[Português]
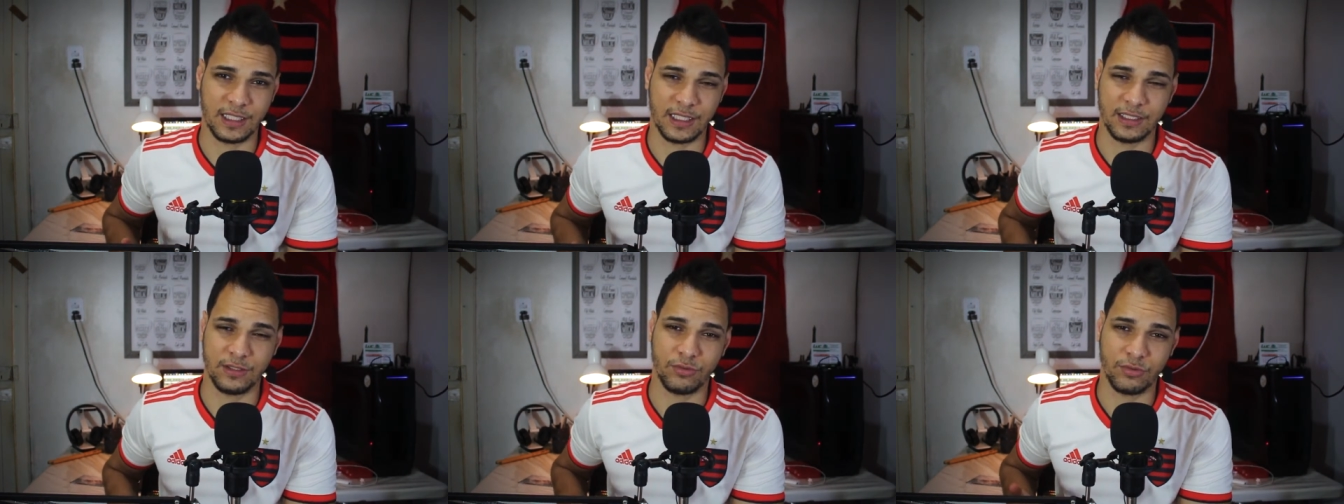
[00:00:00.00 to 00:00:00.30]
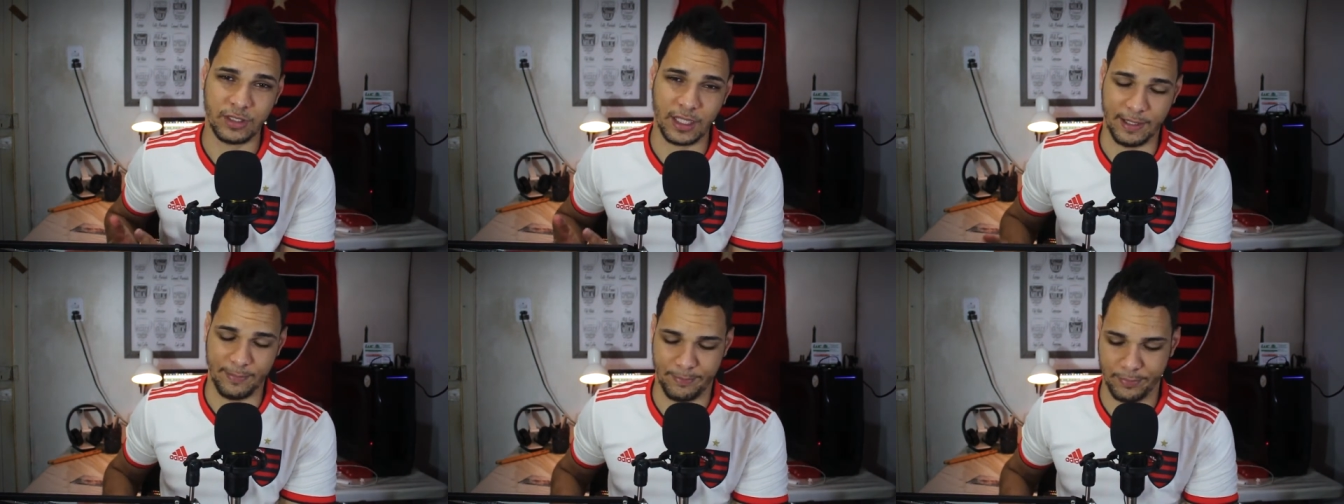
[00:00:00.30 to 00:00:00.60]
tanto
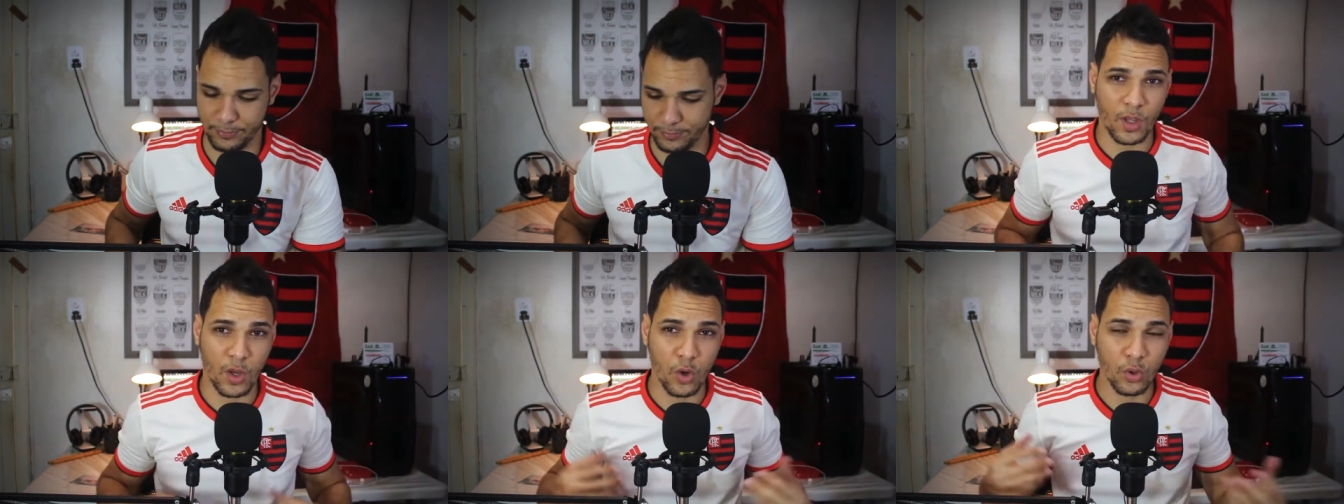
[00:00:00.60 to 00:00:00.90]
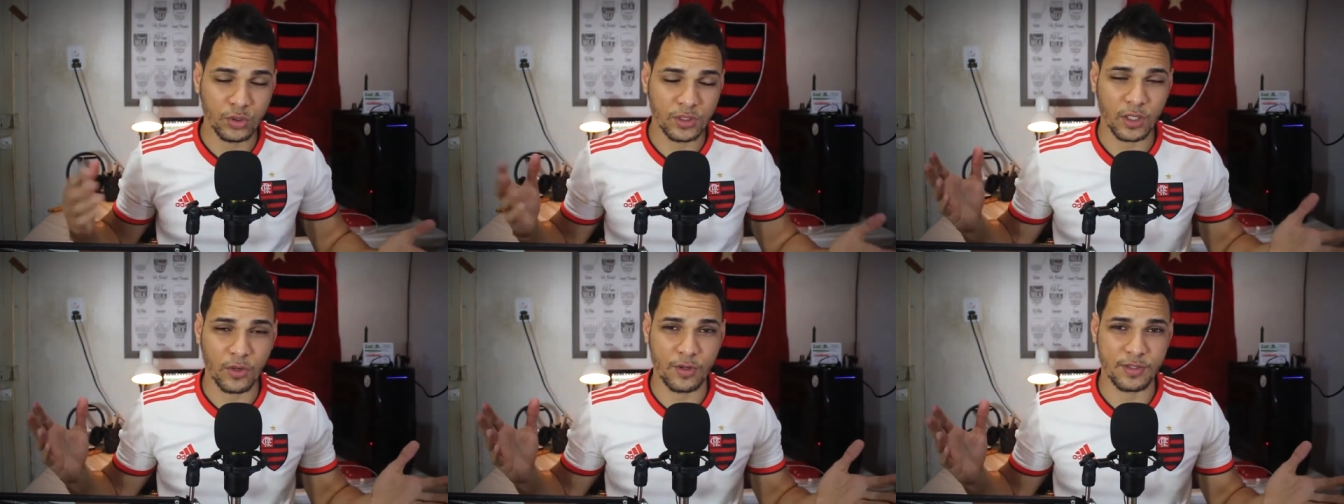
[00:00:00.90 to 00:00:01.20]
tempo.
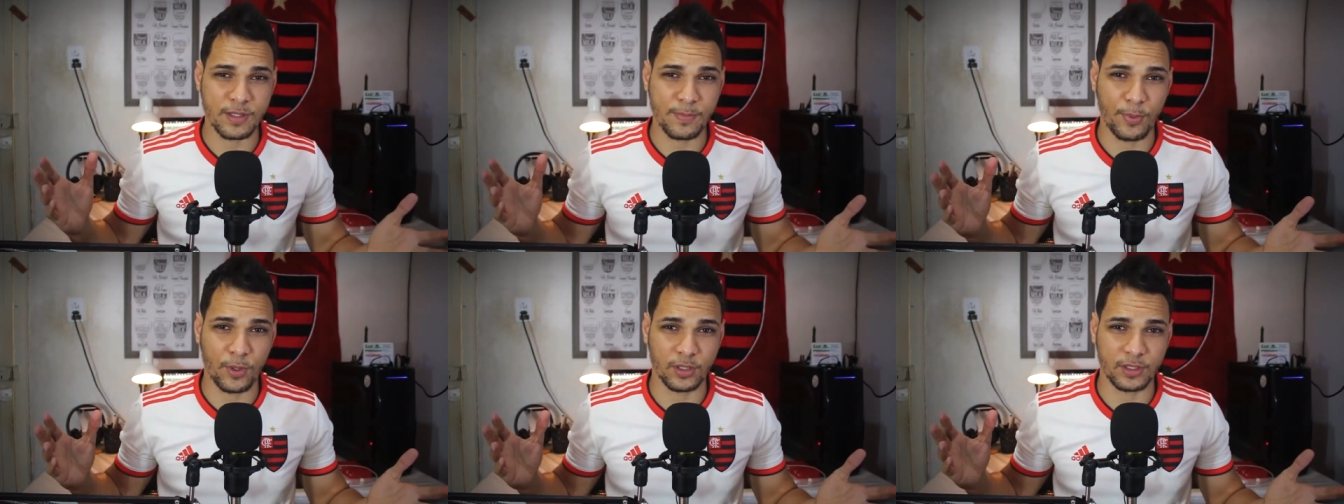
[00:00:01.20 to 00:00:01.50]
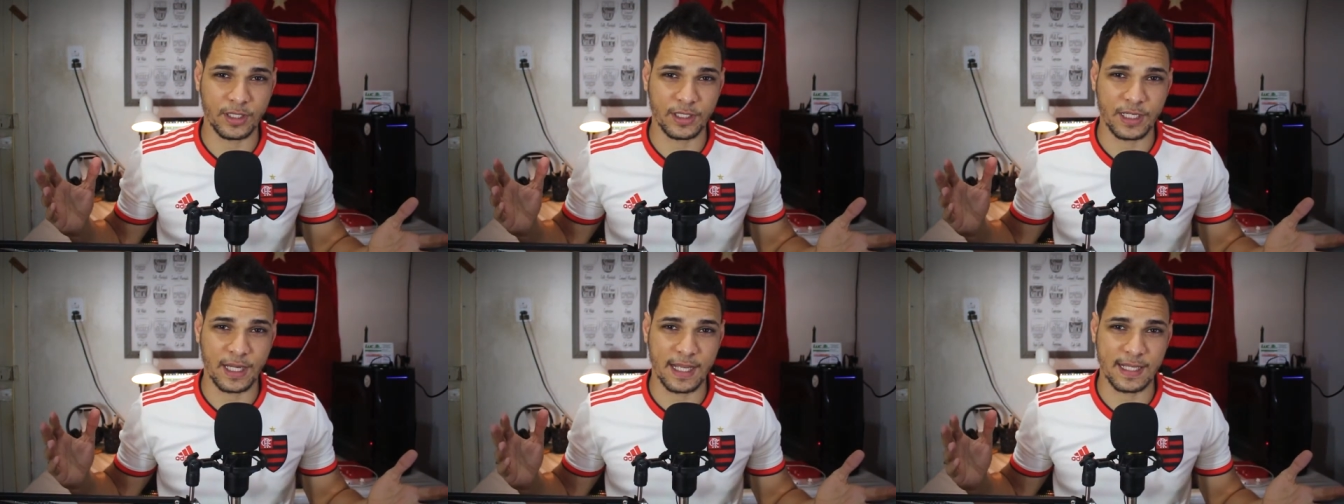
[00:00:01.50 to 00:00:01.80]
Outra coisa
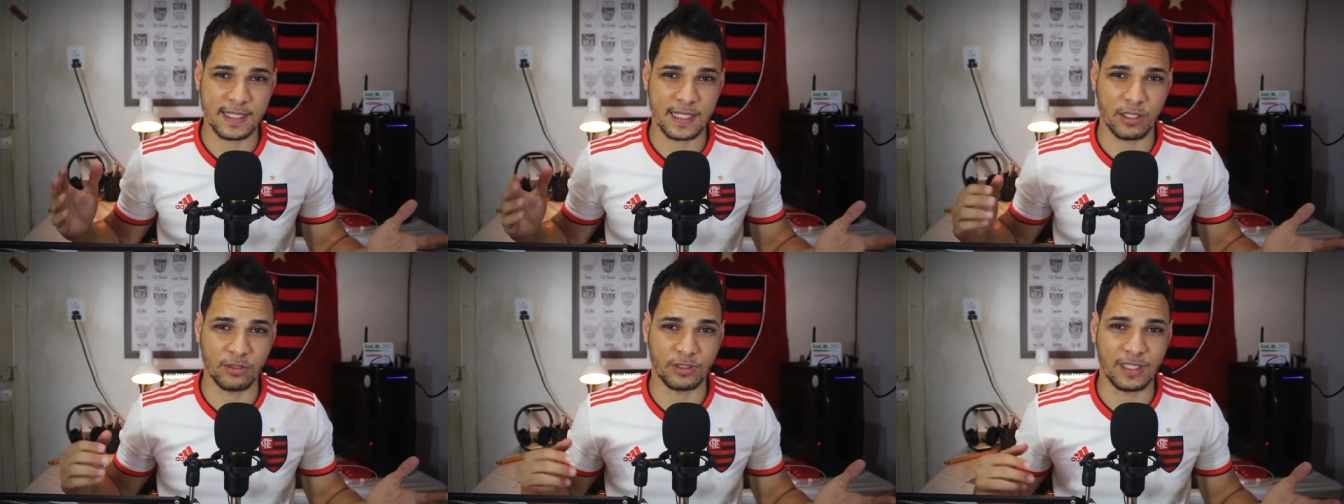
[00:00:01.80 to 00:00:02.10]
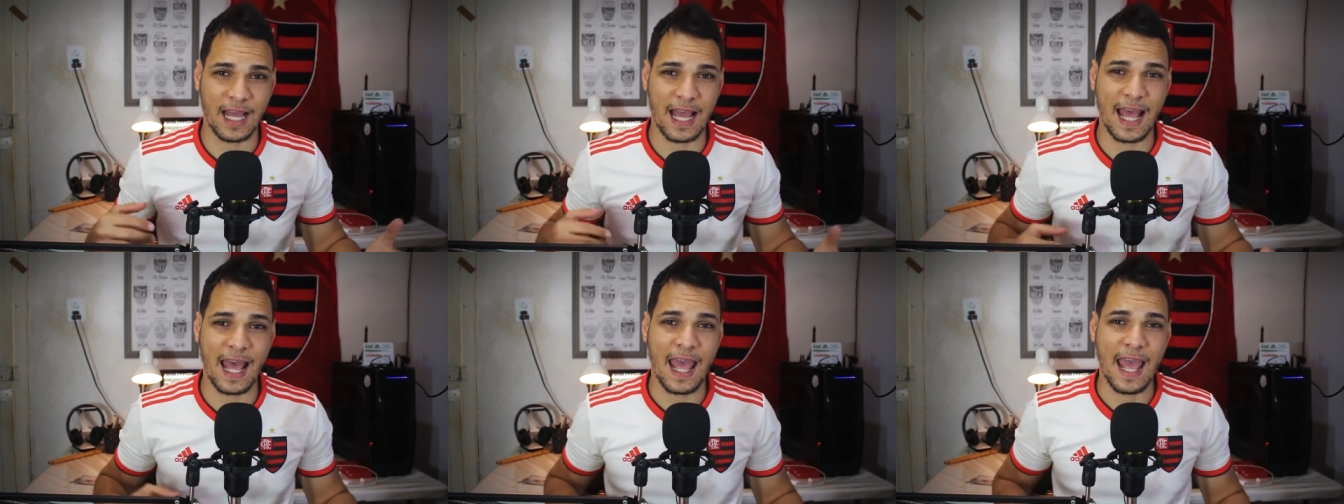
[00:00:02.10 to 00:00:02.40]
importante
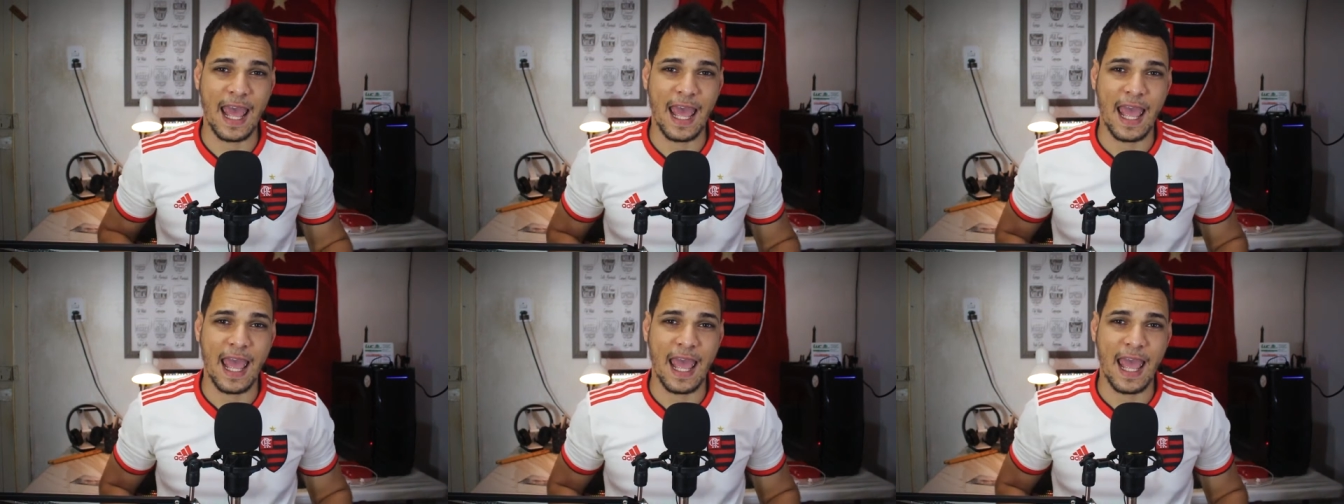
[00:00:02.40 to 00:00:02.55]
ressaltar